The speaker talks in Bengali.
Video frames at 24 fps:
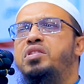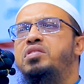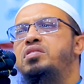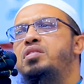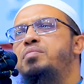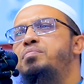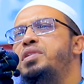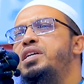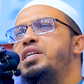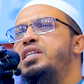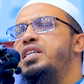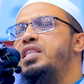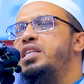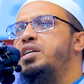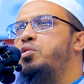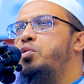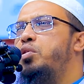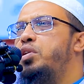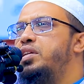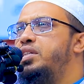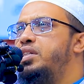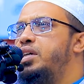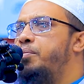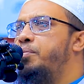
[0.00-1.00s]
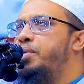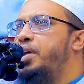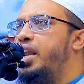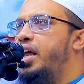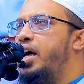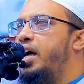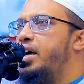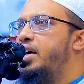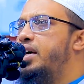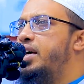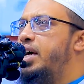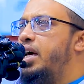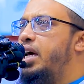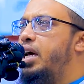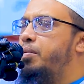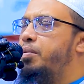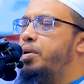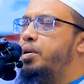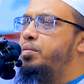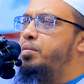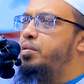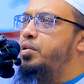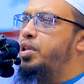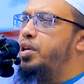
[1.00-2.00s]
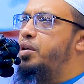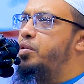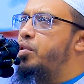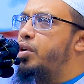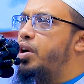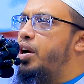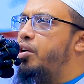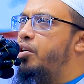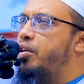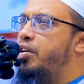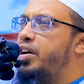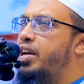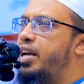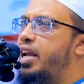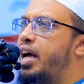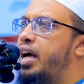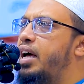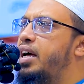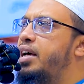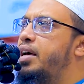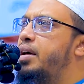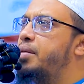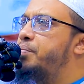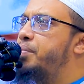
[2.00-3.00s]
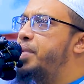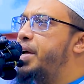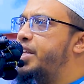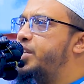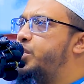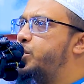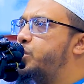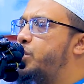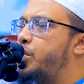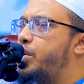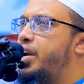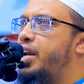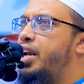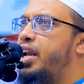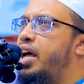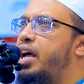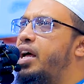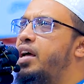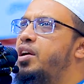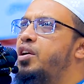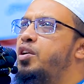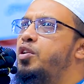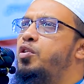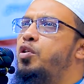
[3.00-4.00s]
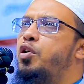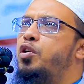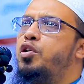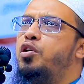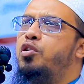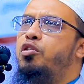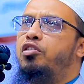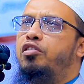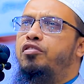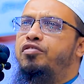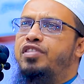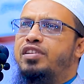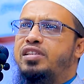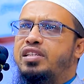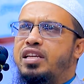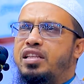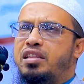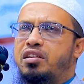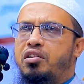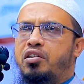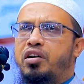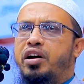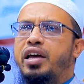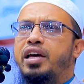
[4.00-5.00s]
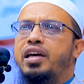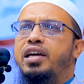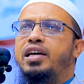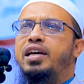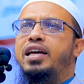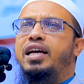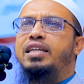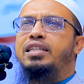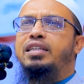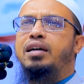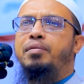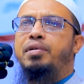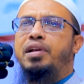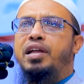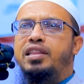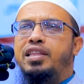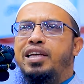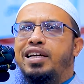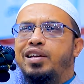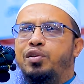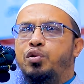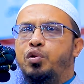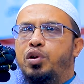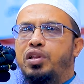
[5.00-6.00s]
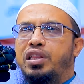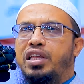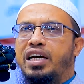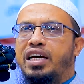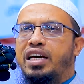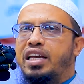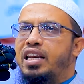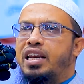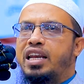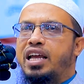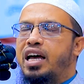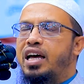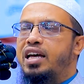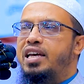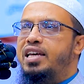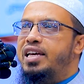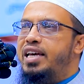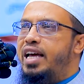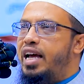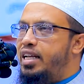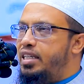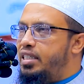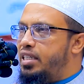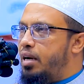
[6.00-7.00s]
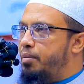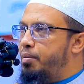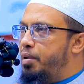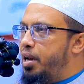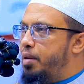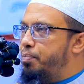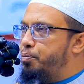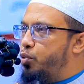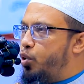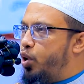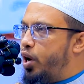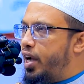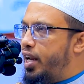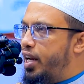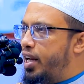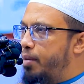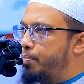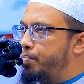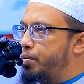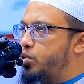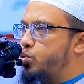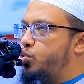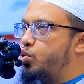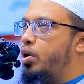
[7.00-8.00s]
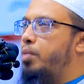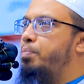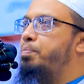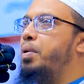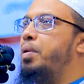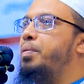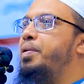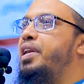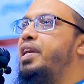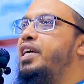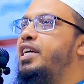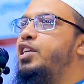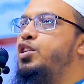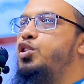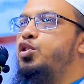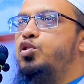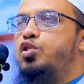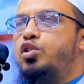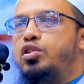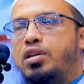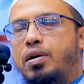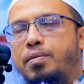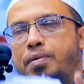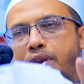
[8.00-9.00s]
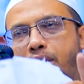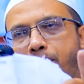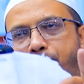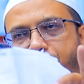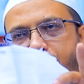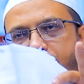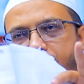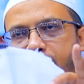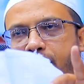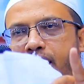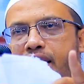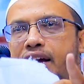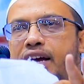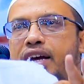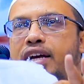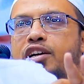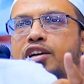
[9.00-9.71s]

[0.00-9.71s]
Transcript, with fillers: যে বিয়ে শাদী করলে ঝামেলা এবাদবন্দি করা হয় না ম্যাচ করে না গন্ডগোল ফাসাদ হয় ঝামেলা থেকে দূরে থাকেন না এই ঝামেলা পোহাইলে আপনি সব পাবেন কিছু কিছু ঝামেলা আপনাকে